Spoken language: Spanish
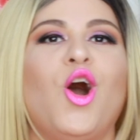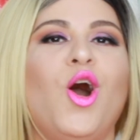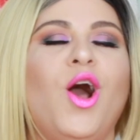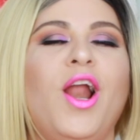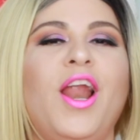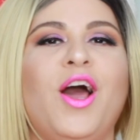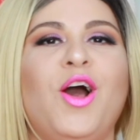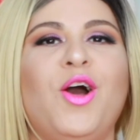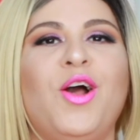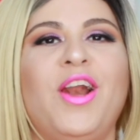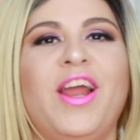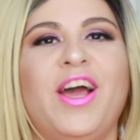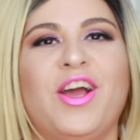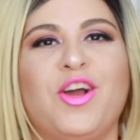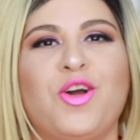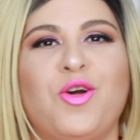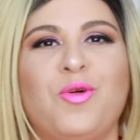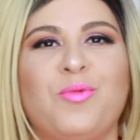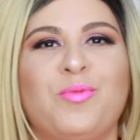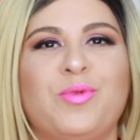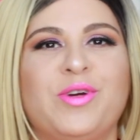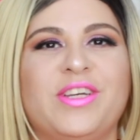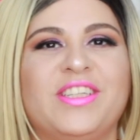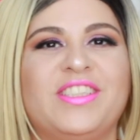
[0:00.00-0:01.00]
Hola, hola,
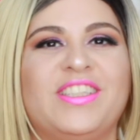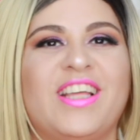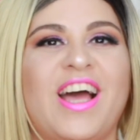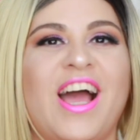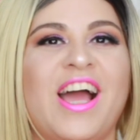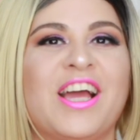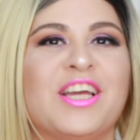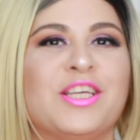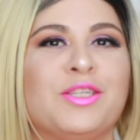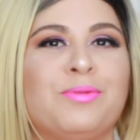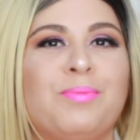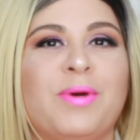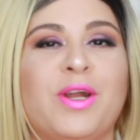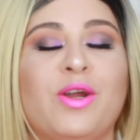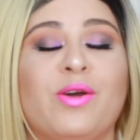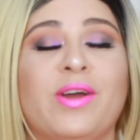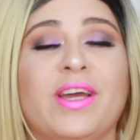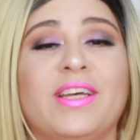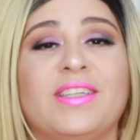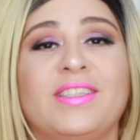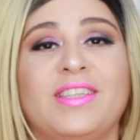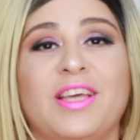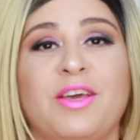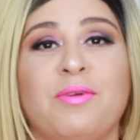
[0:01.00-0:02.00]
¿cómo están? Espero
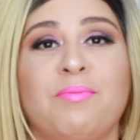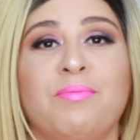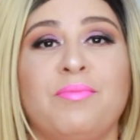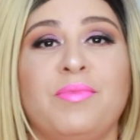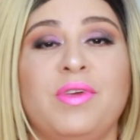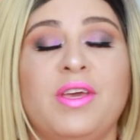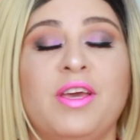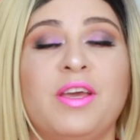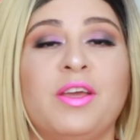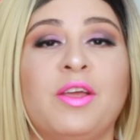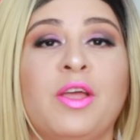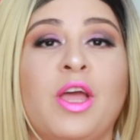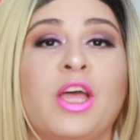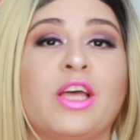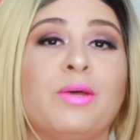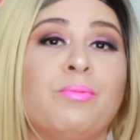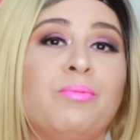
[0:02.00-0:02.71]
que estén bien.